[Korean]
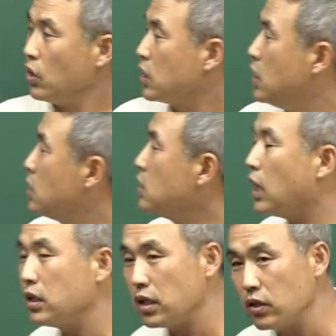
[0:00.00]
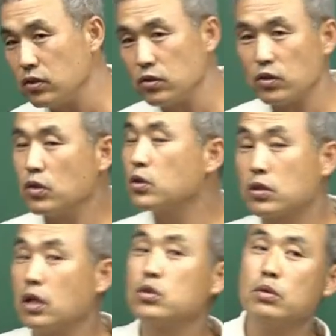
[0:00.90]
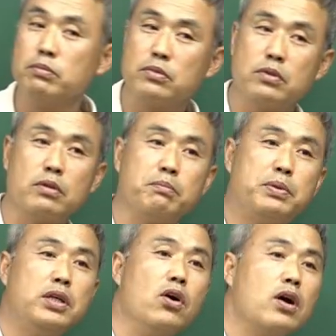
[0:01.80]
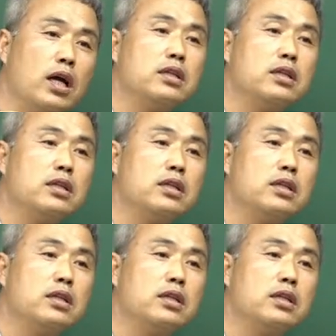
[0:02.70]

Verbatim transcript: 기득한테는 그게 좀 B형과에